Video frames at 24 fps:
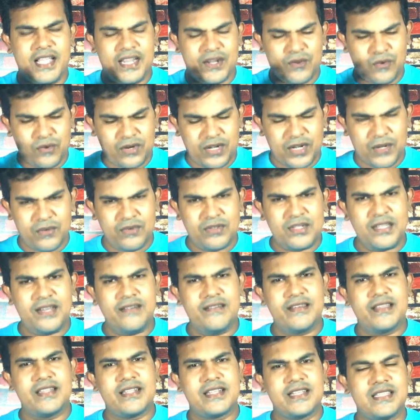எனக்கு ஒரு
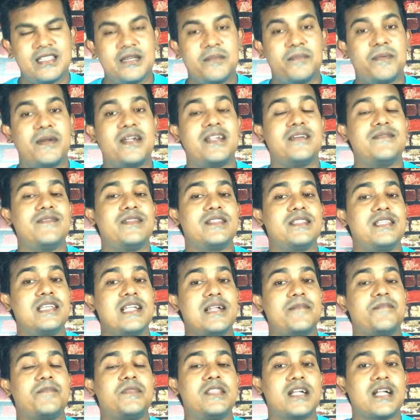டவுட்டாகவே இருக்குது இந்த படம் வந்து
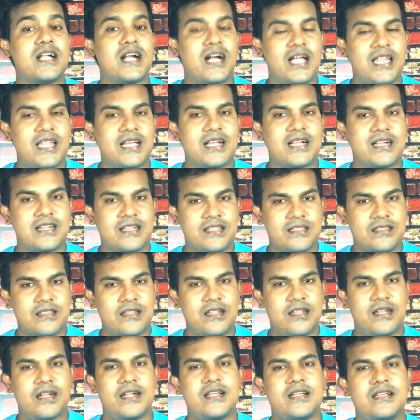எந்த
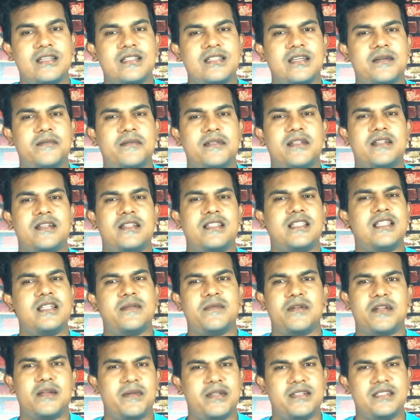காலகட்டத்தில் நடக்குது அப்படின்றத
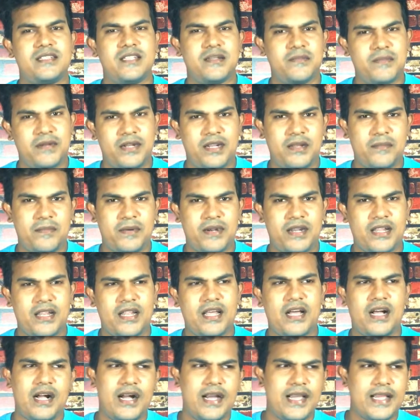நமக்கு மென்ஷன்
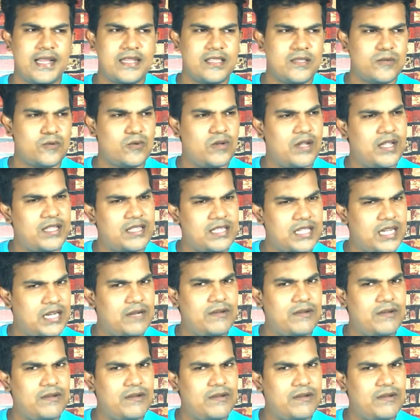பண்ணப்படலை ஆயிரத்தி தொள்ளாயிரத்தி